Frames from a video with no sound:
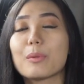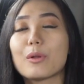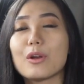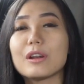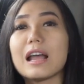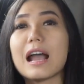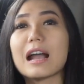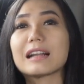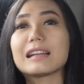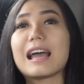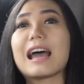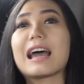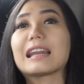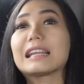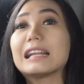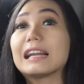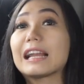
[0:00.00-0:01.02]
produk
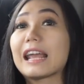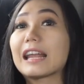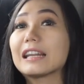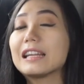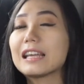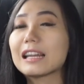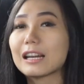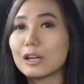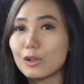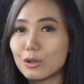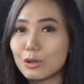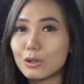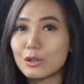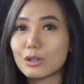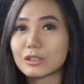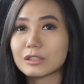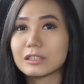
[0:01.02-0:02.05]
dari Leather
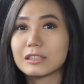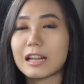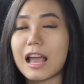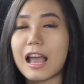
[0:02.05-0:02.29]
Lux.